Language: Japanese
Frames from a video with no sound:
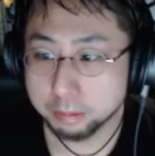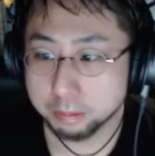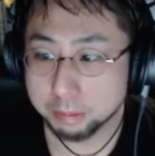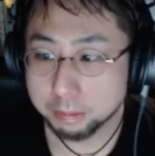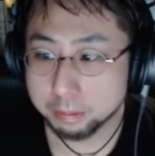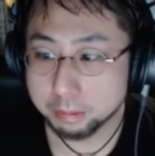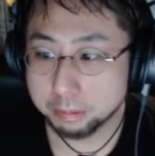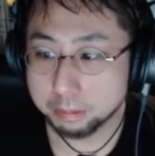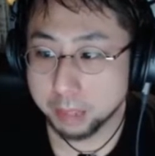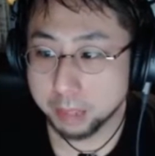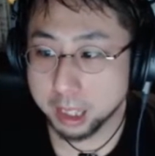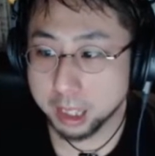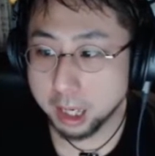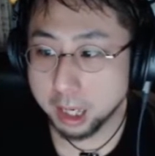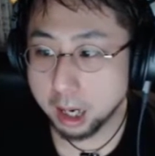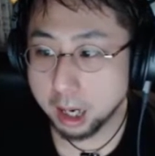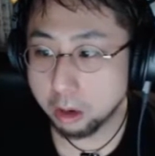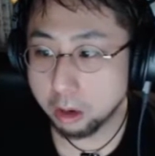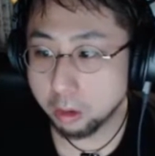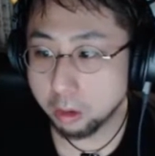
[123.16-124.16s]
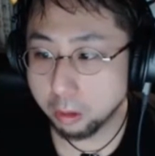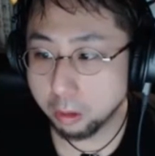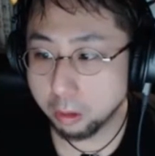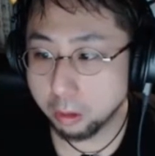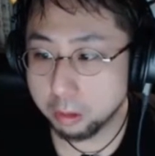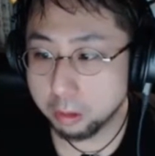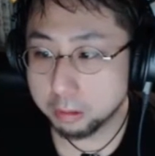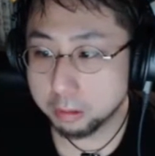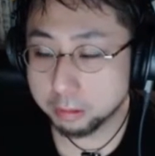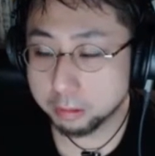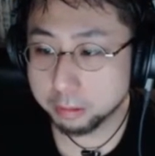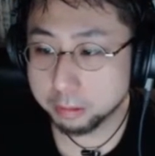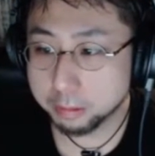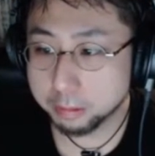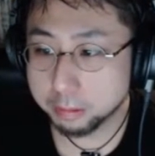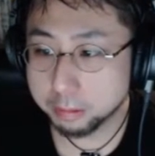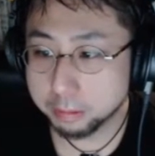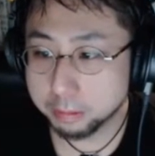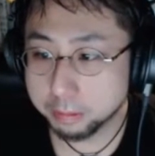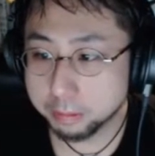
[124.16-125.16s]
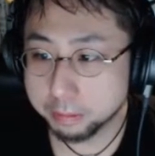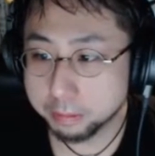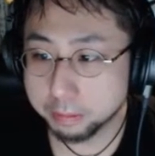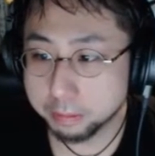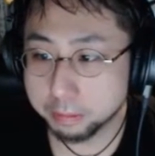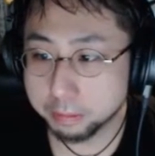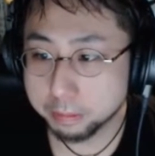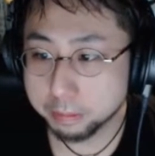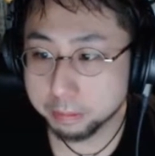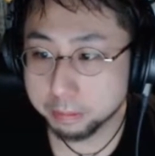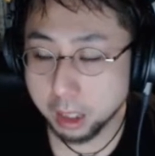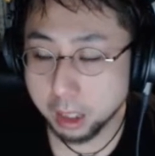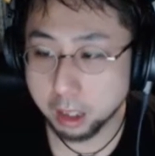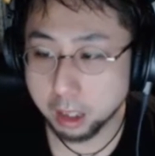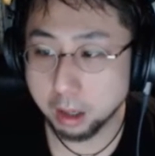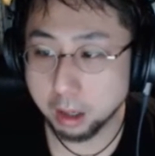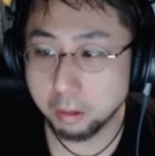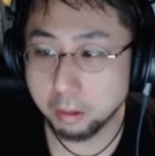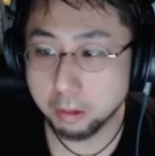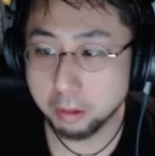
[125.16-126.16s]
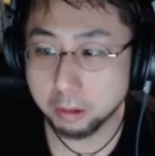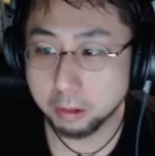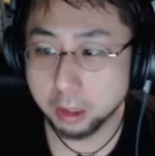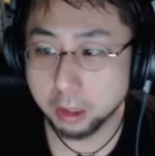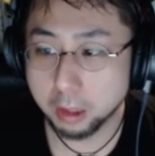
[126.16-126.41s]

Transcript: またカオコ何カオコって。